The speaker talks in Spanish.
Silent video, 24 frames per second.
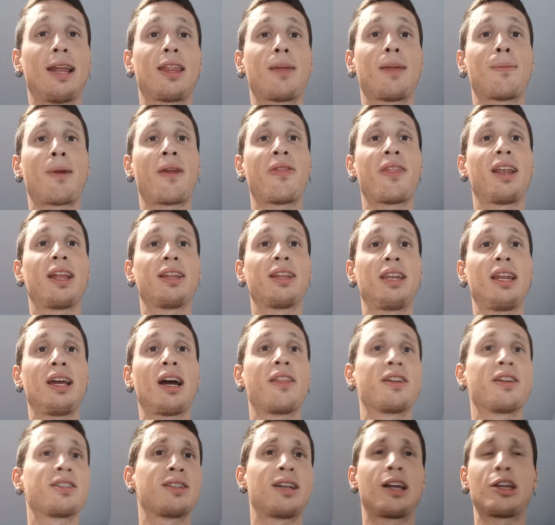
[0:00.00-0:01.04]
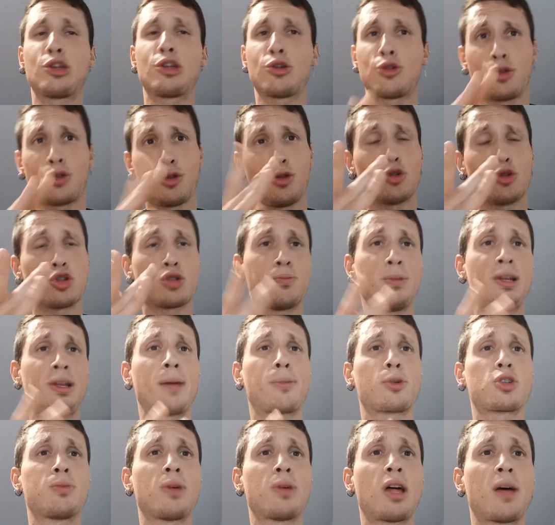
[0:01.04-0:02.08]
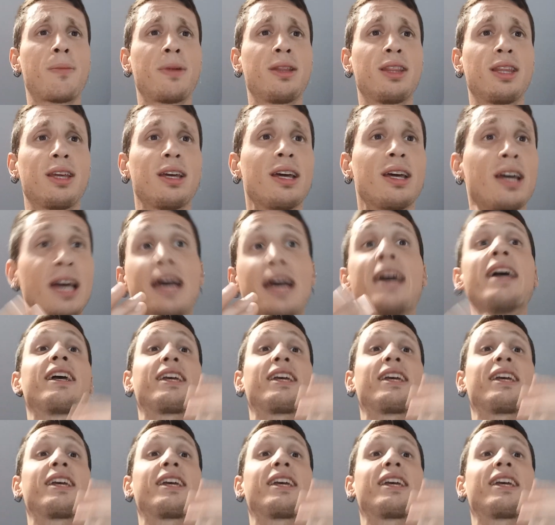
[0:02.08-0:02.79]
la demanda eléctrica desde el año 2000 aproximadamente,